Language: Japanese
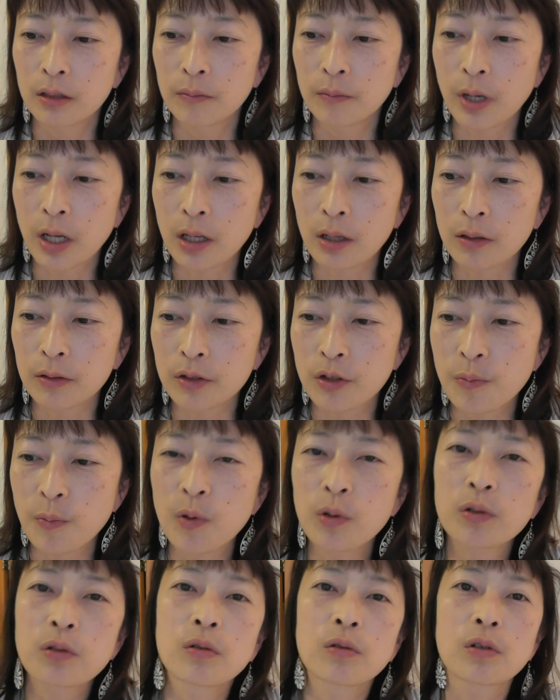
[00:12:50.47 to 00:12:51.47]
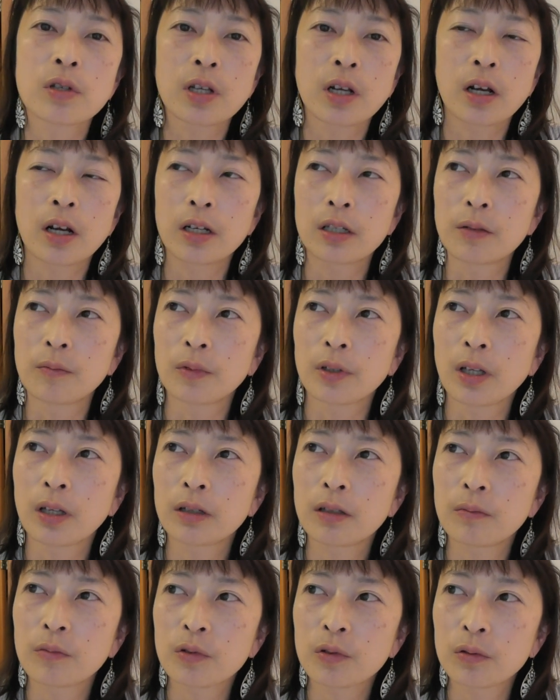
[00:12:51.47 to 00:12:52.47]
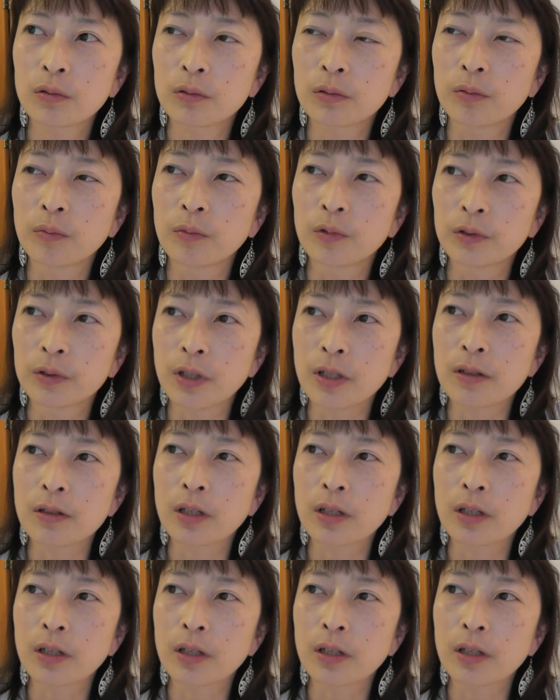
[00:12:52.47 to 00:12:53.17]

まあ、スポーツの世界でも何でもそうと思うんで